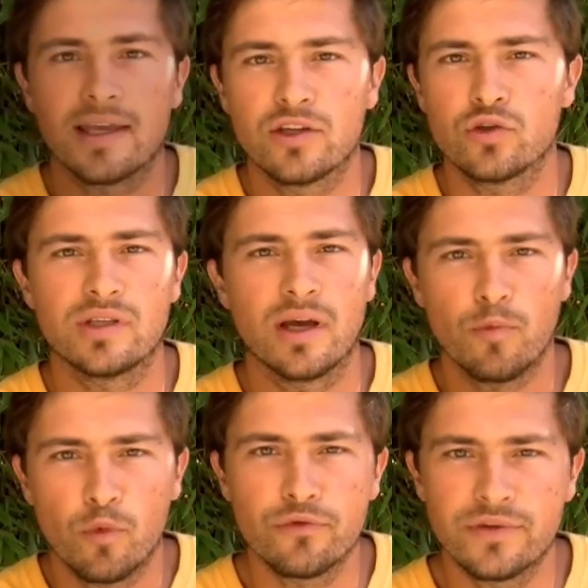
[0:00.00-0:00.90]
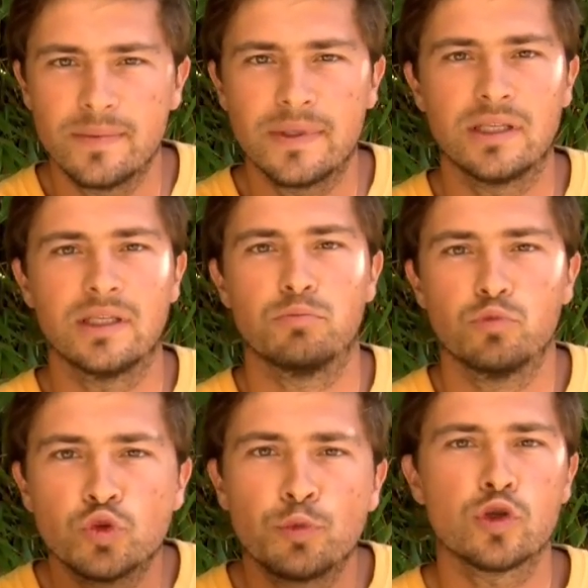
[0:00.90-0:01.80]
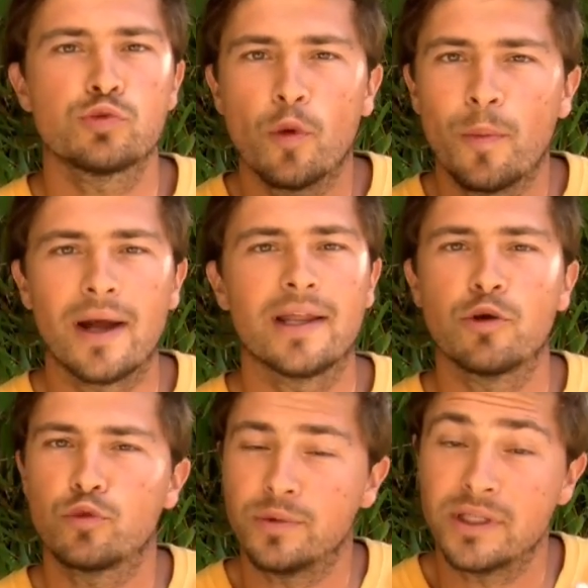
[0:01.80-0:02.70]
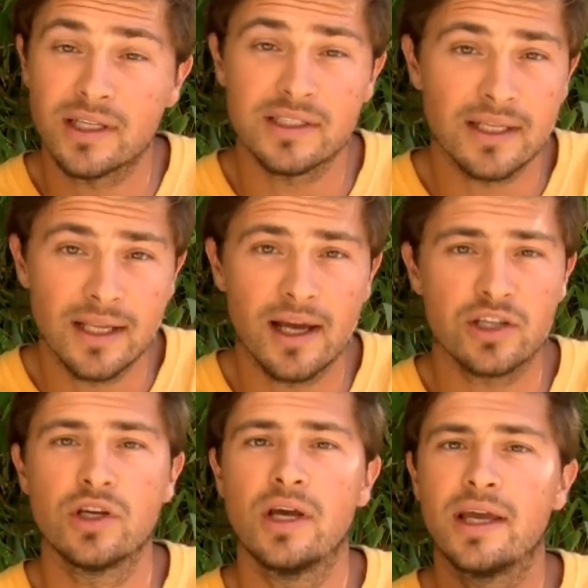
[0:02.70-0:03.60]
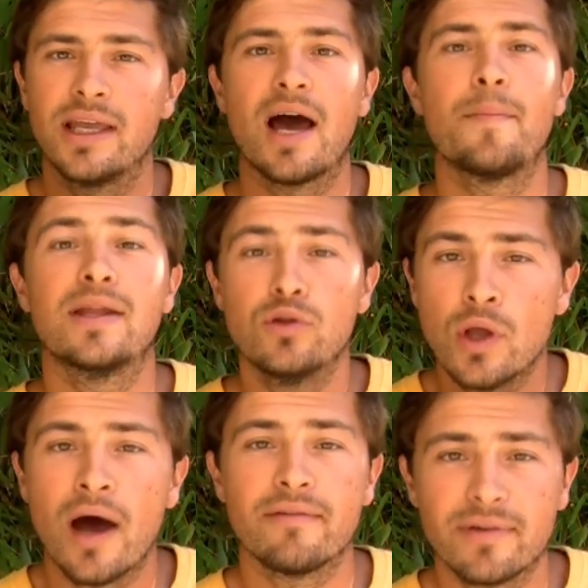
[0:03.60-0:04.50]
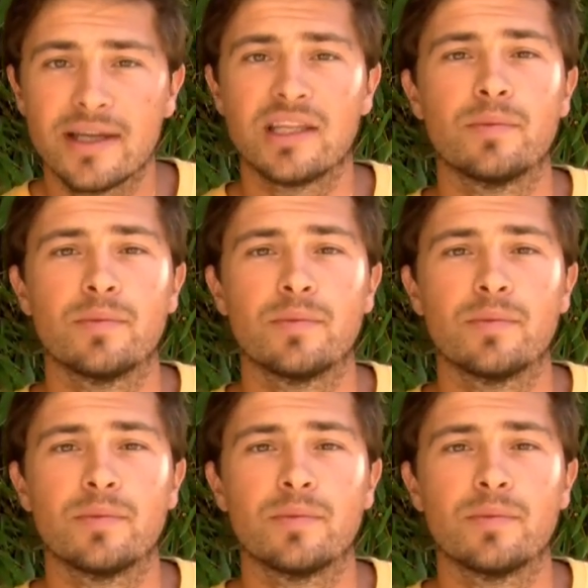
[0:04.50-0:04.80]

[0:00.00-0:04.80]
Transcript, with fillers: y, a, quelque chose, il y a un bon film qui, je pense, peut parler à un public assez large et amène un vrai